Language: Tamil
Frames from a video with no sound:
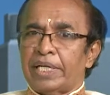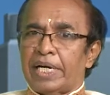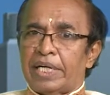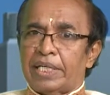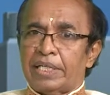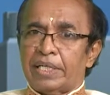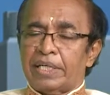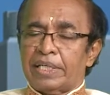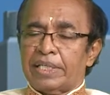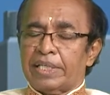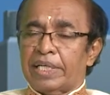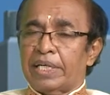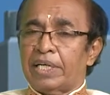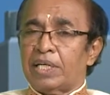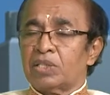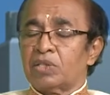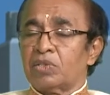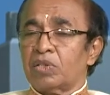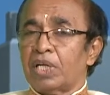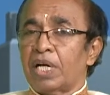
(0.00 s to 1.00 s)
காட்டுகின்றது
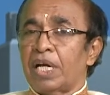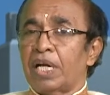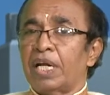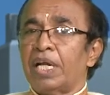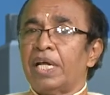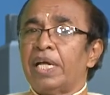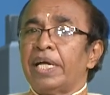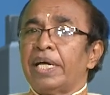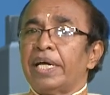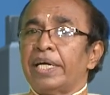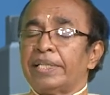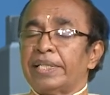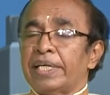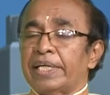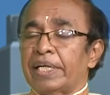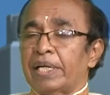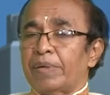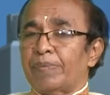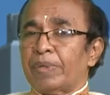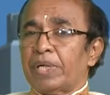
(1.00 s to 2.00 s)
என்னென்னு சொன்னால் இந்த
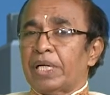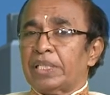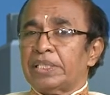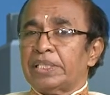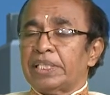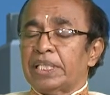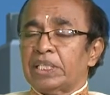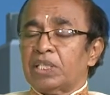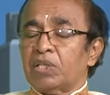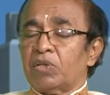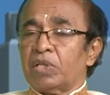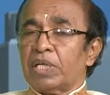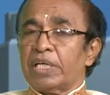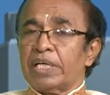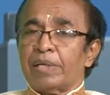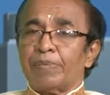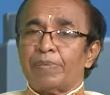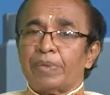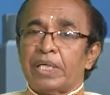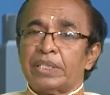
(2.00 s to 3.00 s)
இடபராசி எடுத்துக்கொண்டால்
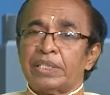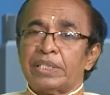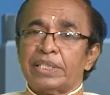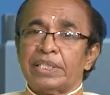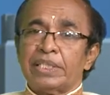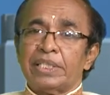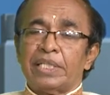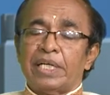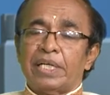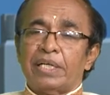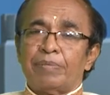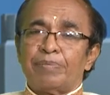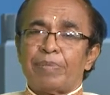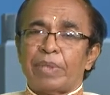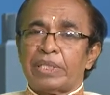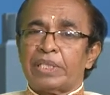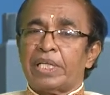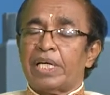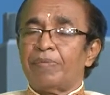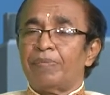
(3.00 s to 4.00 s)
இடபராசிக்கு
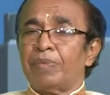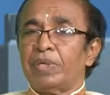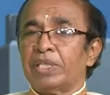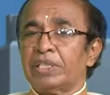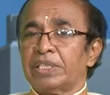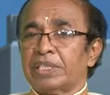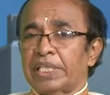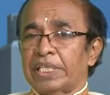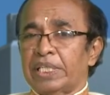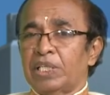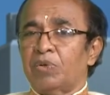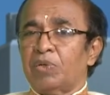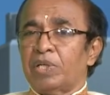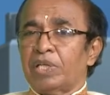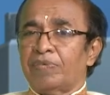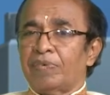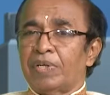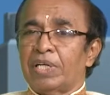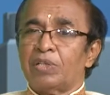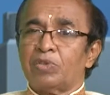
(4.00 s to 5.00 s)
பத்தாம் வீடு
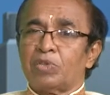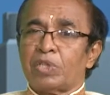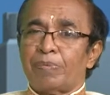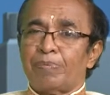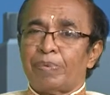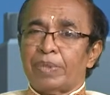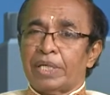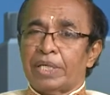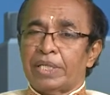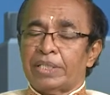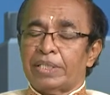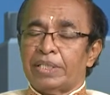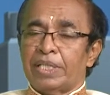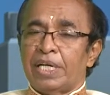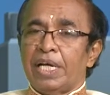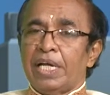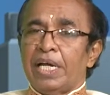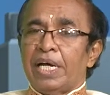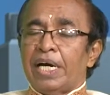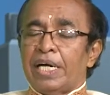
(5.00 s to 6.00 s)
சனியினுடைய வீடுன்னு சொல்லப்படுகின்றது
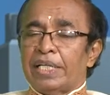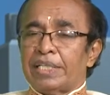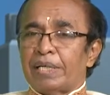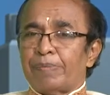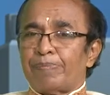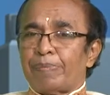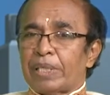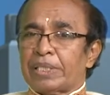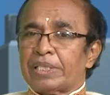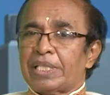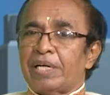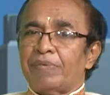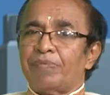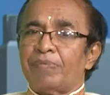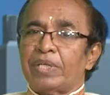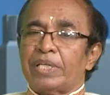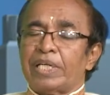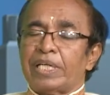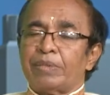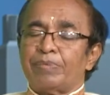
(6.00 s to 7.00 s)
அந்த பத்தாம்
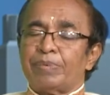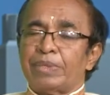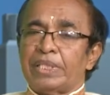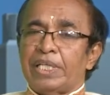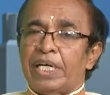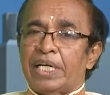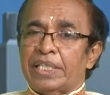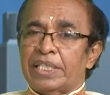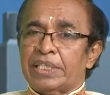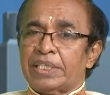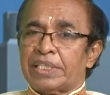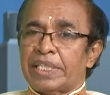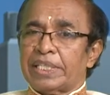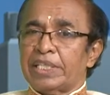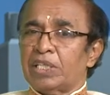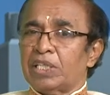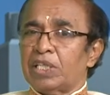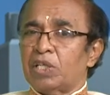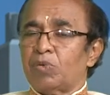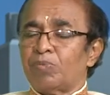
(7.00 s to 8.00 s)
வீட்டு அதிபதியாகிய சனி
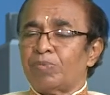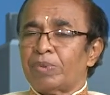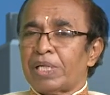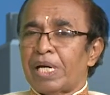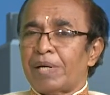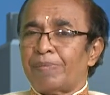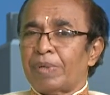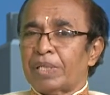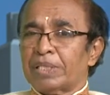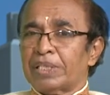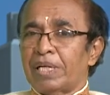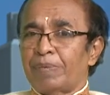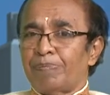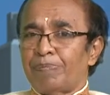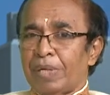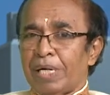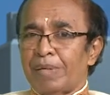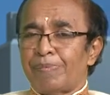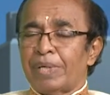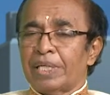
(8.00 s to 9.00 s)
இங்கே ஒன்பதாம் இடத்தில்
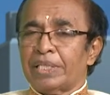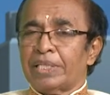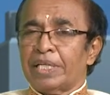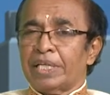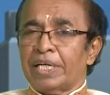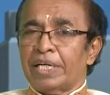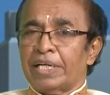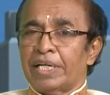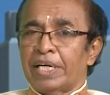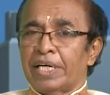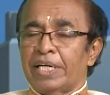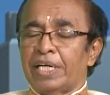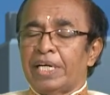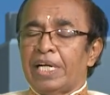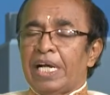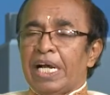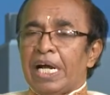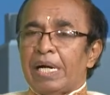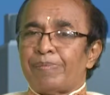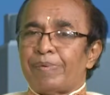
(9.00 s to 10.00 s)
பலமடைந்திருக்கின்றார்
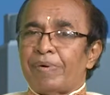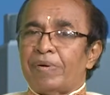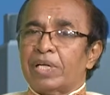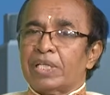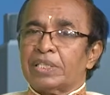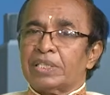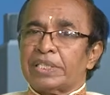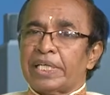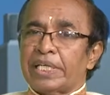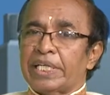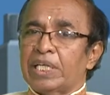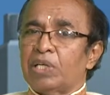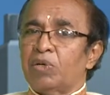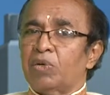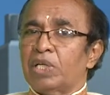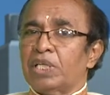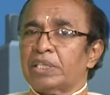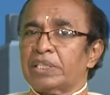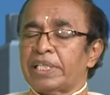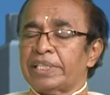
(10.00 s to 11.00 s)
அப்போ அவர்களுக்கு
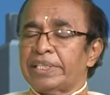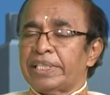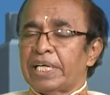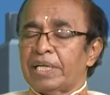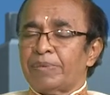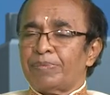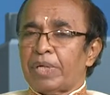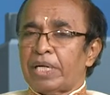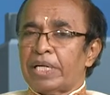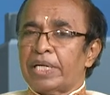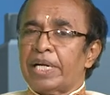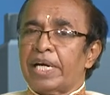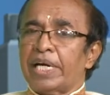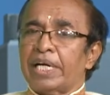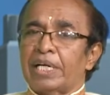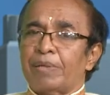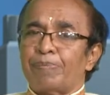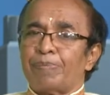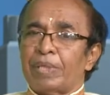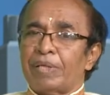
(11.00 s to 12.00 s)
சனியினுடைய சஞ்சாரம்
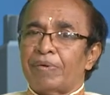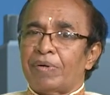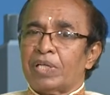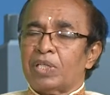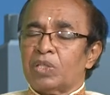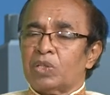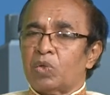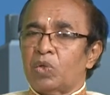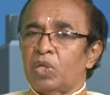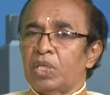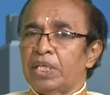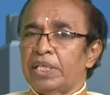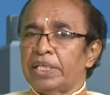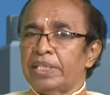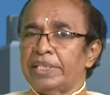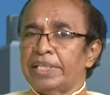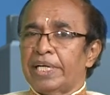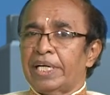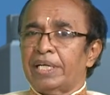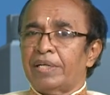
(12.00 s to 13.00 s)
நன்றாக இருப்பது அவர்களுக்கு தொழில்
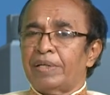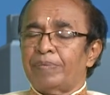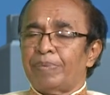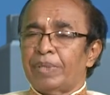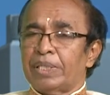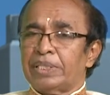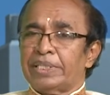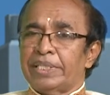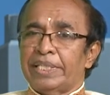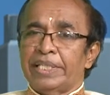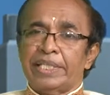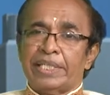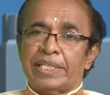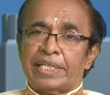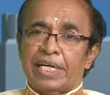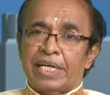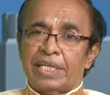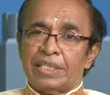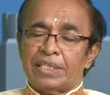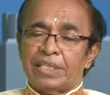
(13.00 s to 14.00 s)
ரீதியான பிரச்சனை
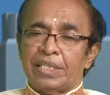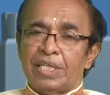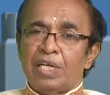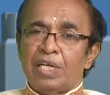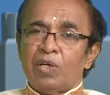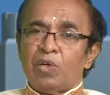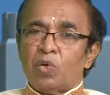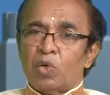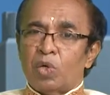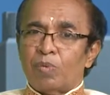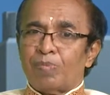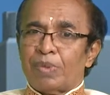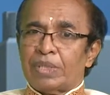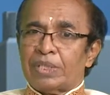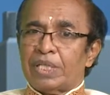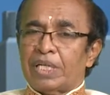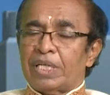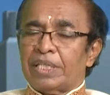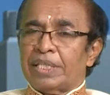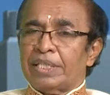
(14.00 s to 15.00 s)
இருக்காது
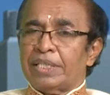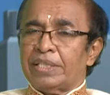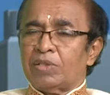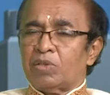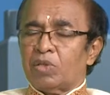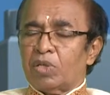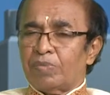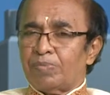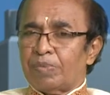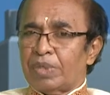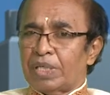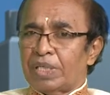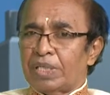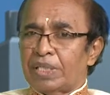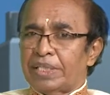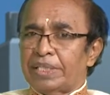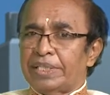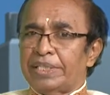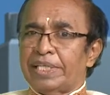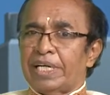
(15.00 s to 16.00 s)
குடும்பத்தில் ரீ குடும்ப
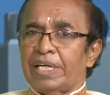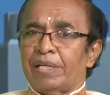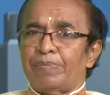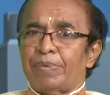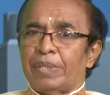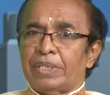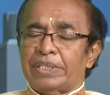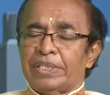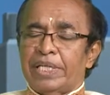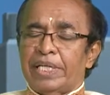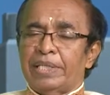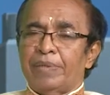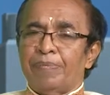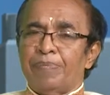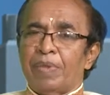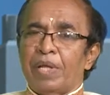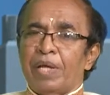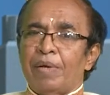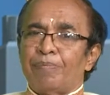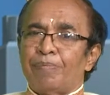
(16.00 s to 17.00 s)
ரீதியான பிரச்சனையும்
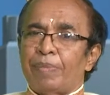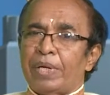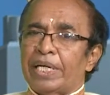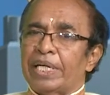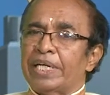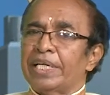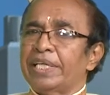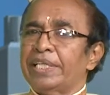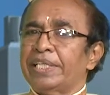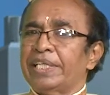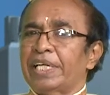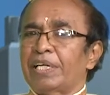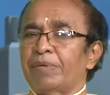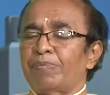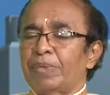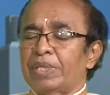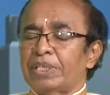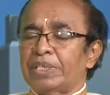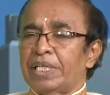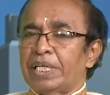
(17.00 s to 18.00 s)
மன ரீதியான
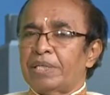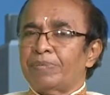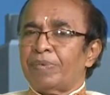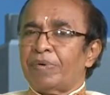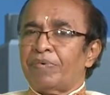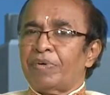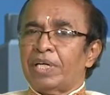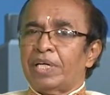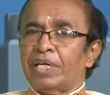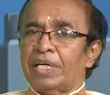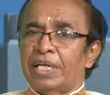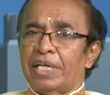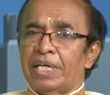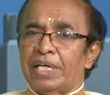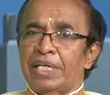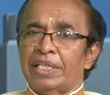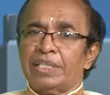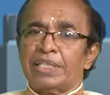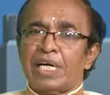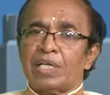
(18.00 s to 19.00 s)
பிரச்சனையும் அவருடைய
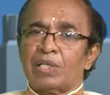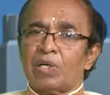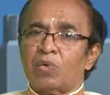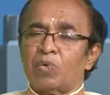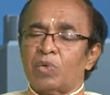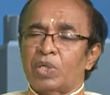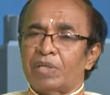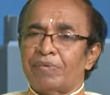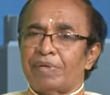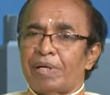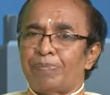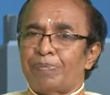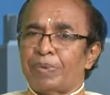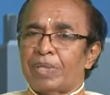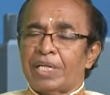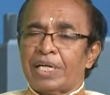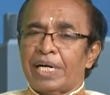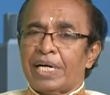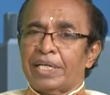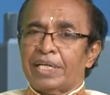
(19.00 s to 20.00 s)
இடையிடையே தாக்கக்கூடிய
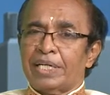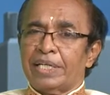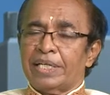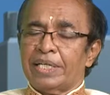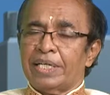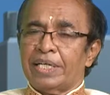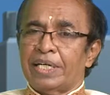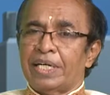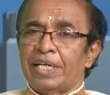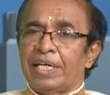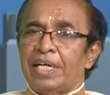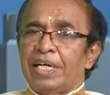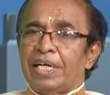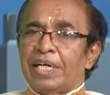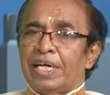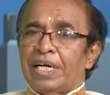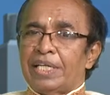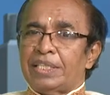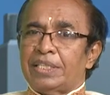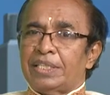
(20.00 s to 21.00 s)
வாய்ப்புகள் காட்டுகின்றன
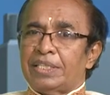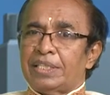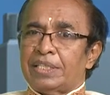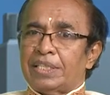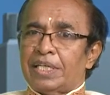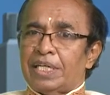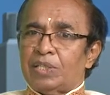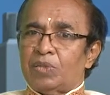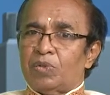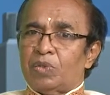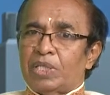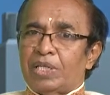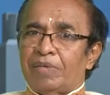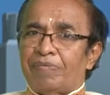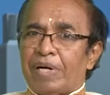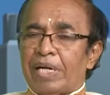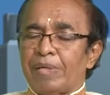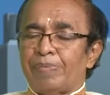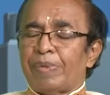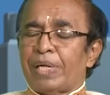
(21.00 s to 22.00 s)
அது அதுக்குரிய
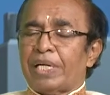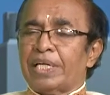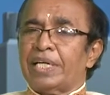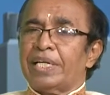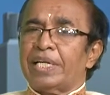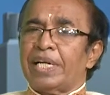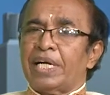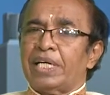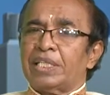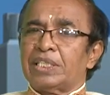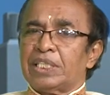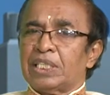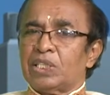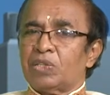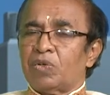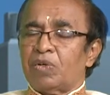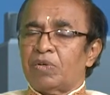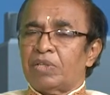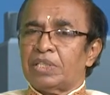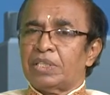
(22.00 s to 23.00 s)
வழிபாடுகளை நாங்கள் செய்து
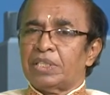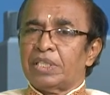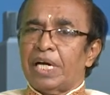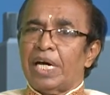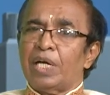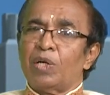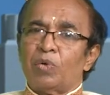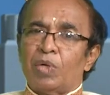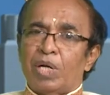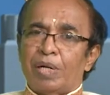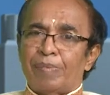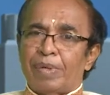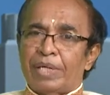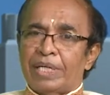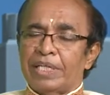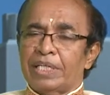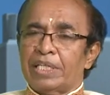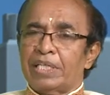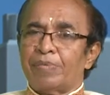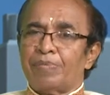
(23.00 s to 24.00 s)
கொள்வது அனுகூலமான
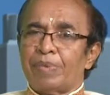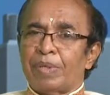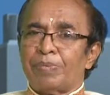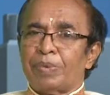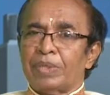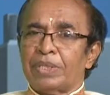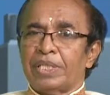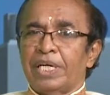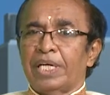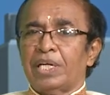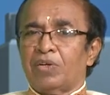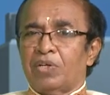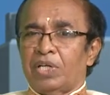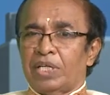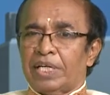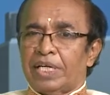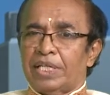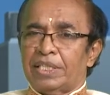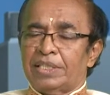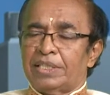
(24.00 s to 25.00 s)
இருக்கும் என்பது என்பது என்னுடைய
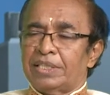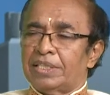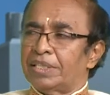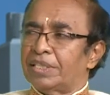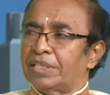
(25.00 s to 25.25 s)
கருத்து